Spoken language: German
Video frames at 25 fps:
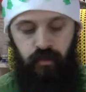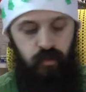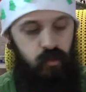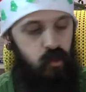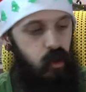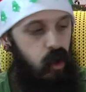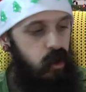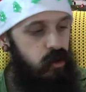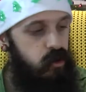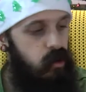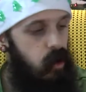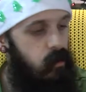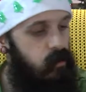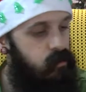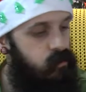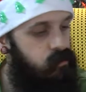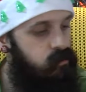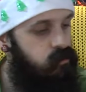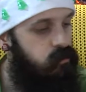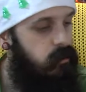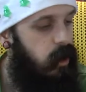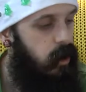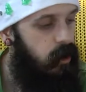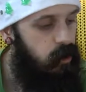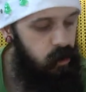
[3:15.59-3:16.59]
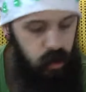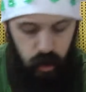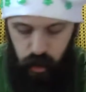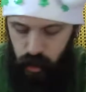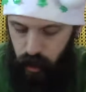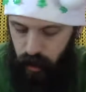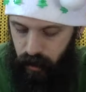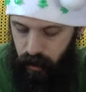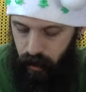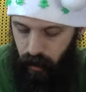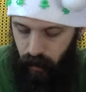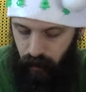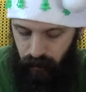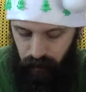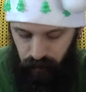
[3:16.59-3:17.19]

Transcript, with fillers: Der ist mal richtig lecker.